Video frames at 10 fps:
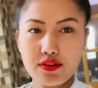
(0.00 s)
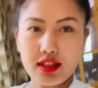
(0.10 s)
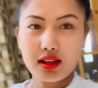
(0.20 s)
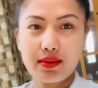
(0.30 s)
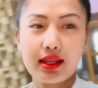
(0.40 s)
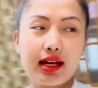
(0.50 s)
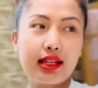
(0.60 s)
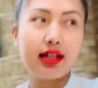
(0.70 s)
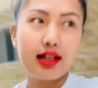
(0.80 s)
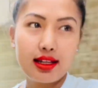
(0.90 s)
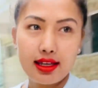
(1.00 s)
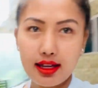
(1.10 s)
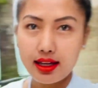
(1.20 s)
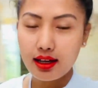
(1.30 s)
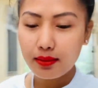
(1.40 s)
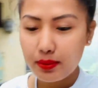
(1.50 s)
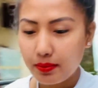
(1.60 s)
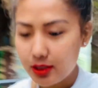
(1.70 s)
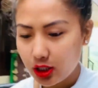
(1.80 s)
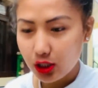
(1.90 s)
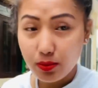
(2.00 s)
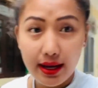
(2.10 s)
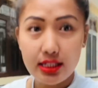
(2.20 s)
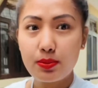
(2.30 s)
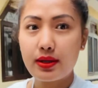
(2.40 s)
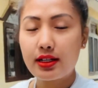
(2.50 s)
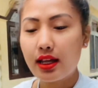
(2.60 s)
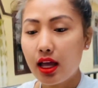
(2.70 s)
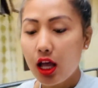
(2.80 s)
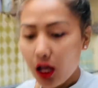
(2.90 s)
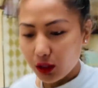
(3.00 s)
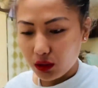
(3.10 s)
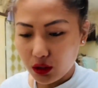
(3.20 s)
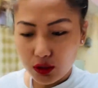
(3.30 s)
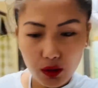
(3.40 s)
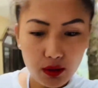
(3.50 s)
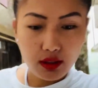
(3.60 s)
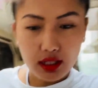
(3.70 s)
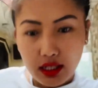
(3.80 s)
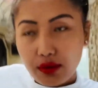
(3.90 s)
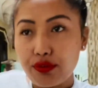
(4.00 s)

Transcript: फ्रेंड मैंने खाना खा लिया है अभी मैं जा रही हूँ बारिश पड़ रही है दोस्त लोग का